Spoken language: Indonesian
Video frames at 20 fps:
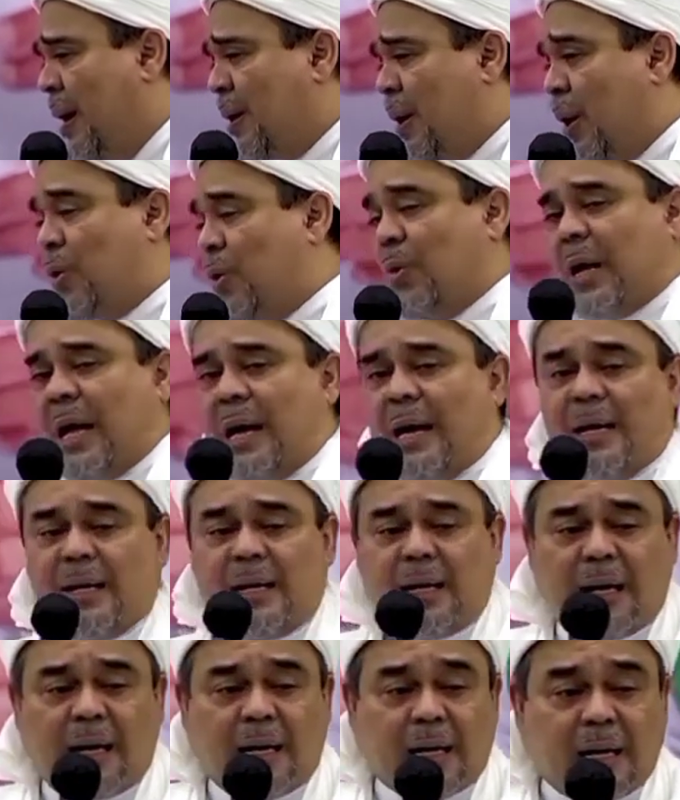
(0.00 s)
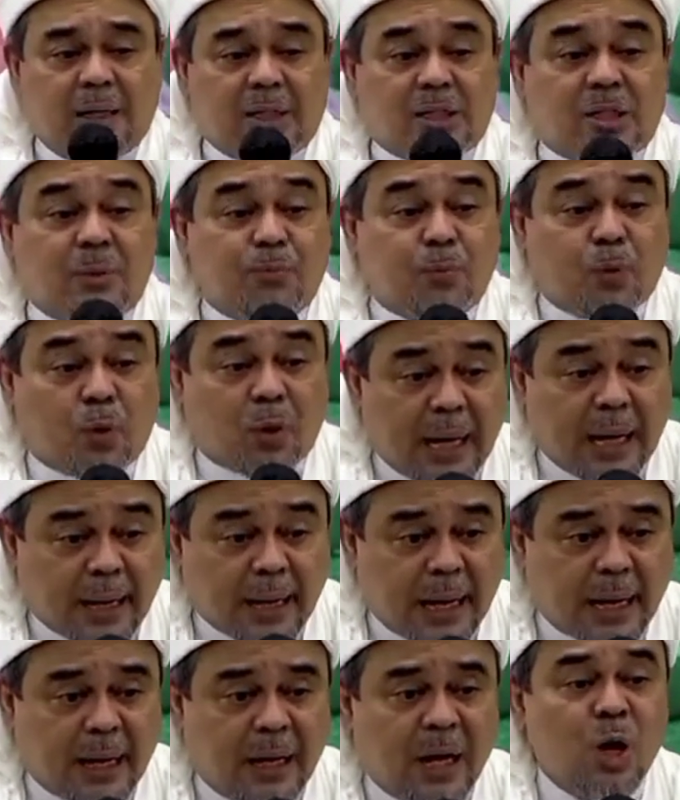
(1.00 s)
Kekurangannya akan
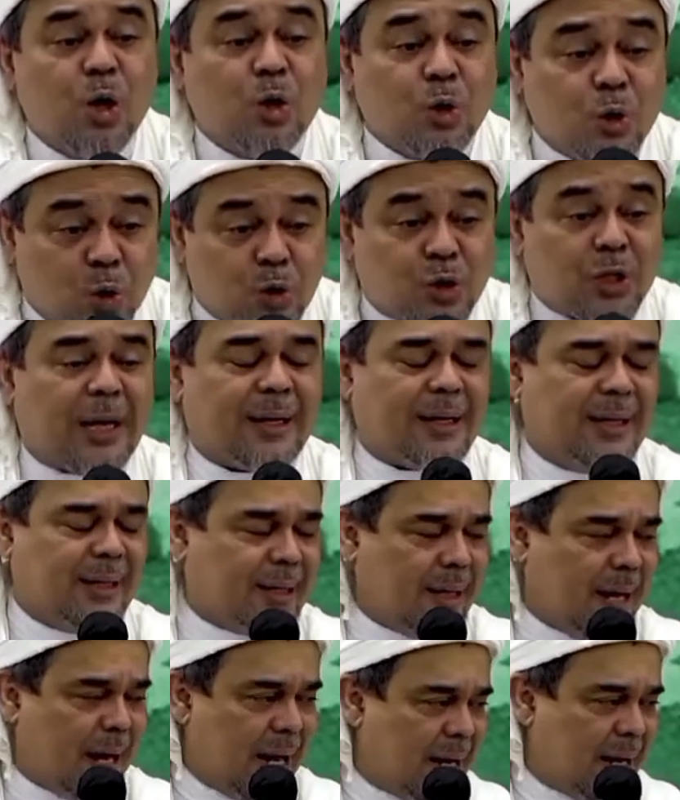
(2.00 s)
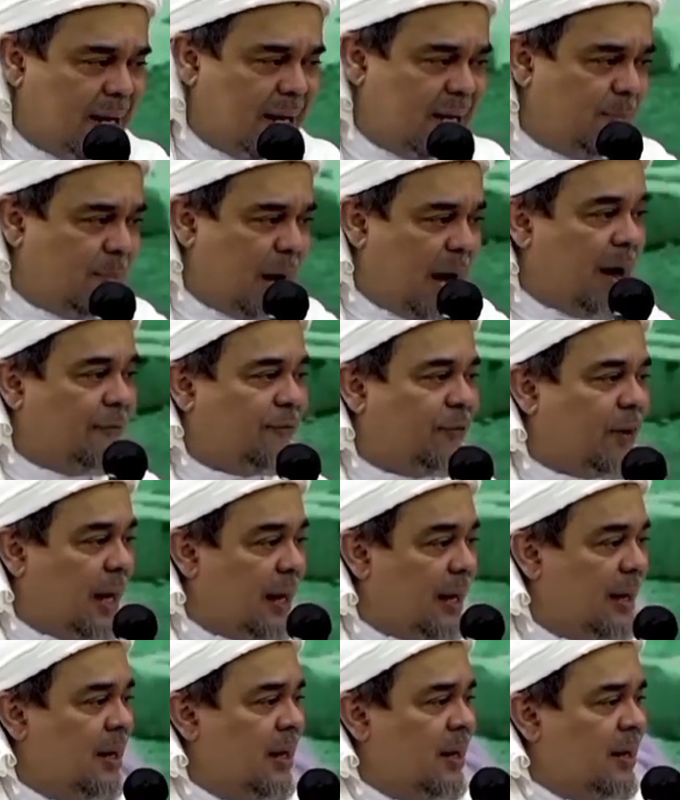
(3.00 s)
disempurnakan, dosa kita akan
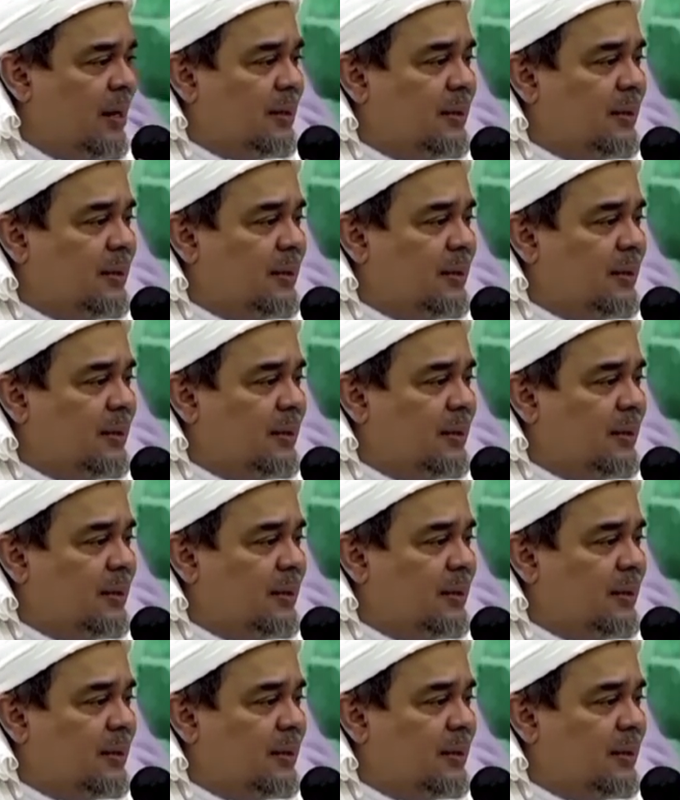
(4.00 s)
dimaafkan.